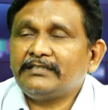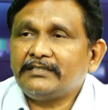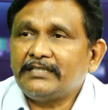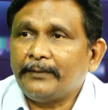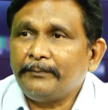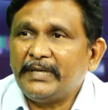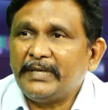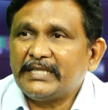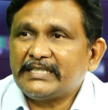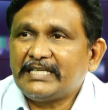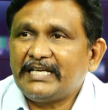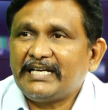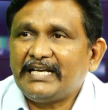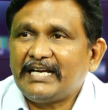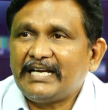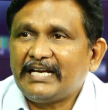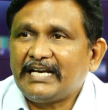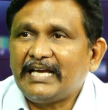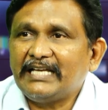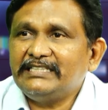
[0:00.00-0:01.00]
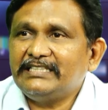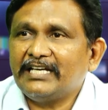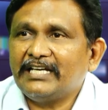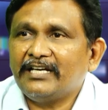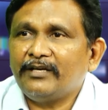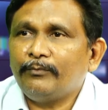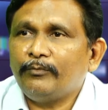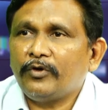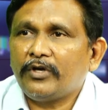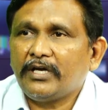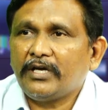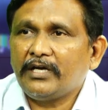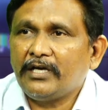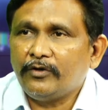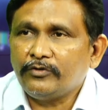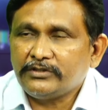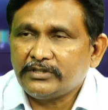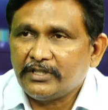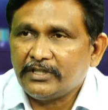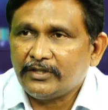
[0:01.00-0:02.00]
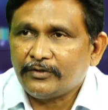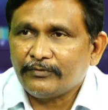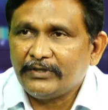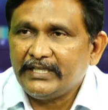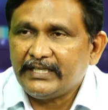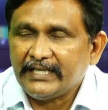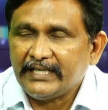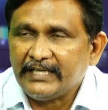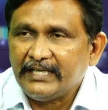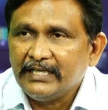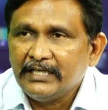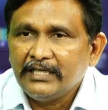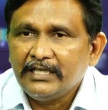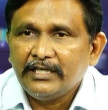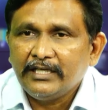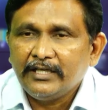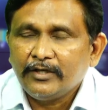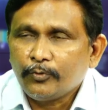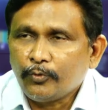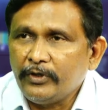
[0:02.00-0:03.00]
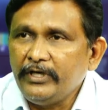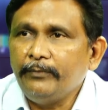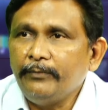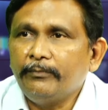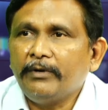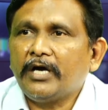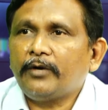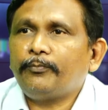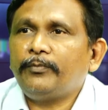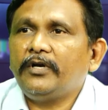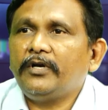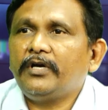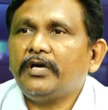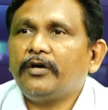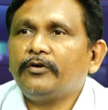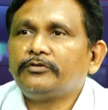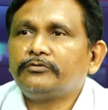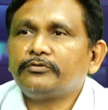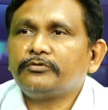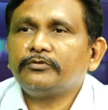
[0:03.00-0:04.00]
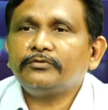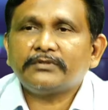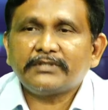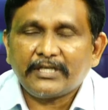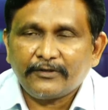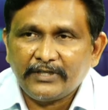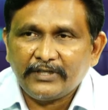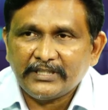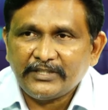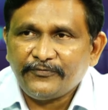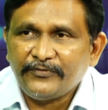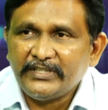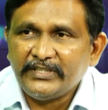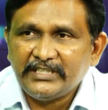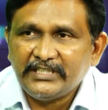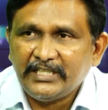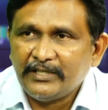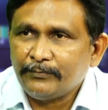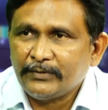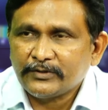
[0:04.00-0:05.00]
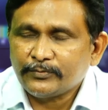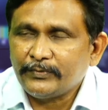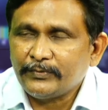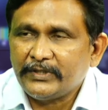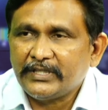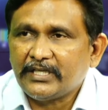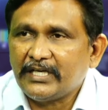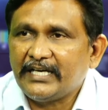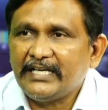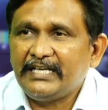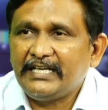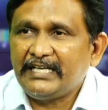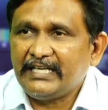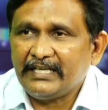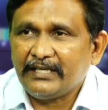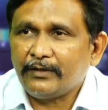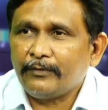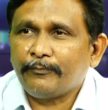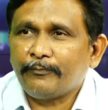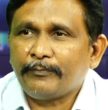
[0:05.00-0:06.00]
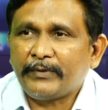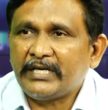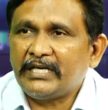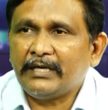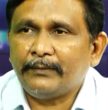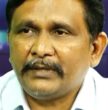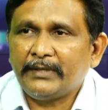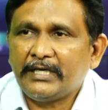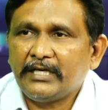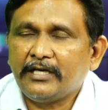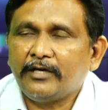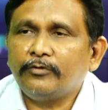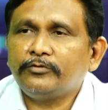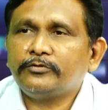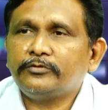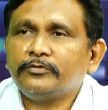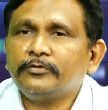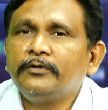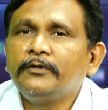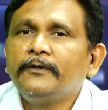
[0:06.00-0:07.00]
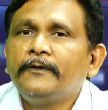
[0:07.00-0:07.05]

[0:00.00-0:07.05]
అంబేద్కర్ గారి రాజ్యాంగం మూలంగా వచ్చినటువంటి కొన్ని మార్పులు కావచ్చు తర్వాత ఫీజు రియంబర్స్మెంట్ లాంటి పరిణామాలు కావచ్చు